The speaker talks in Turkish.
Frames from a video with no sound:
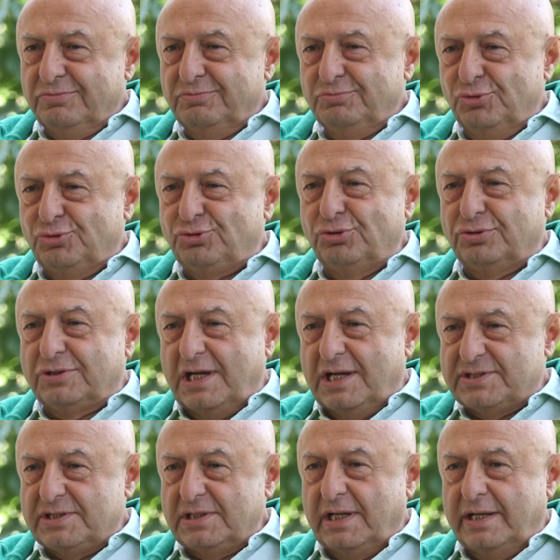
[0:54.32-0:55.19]
bütün
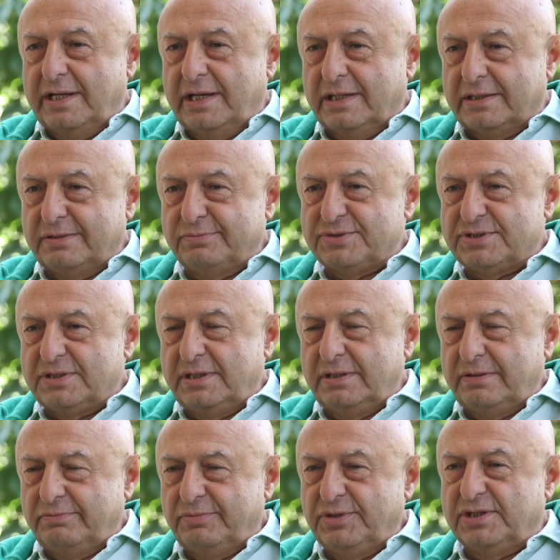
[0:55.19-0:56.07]
tahsil
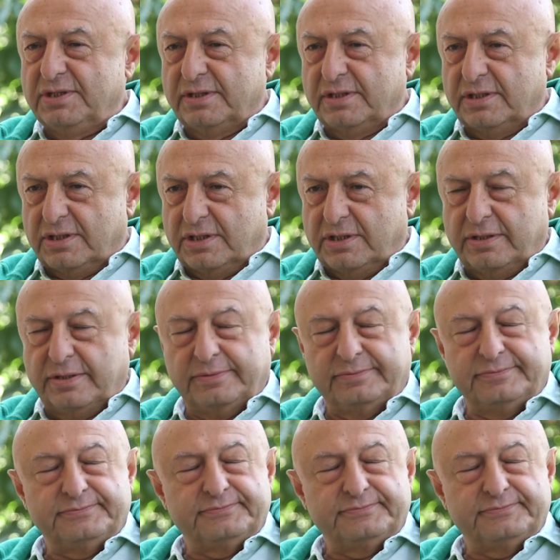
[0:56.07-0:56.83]
hayatımızı bitirdik.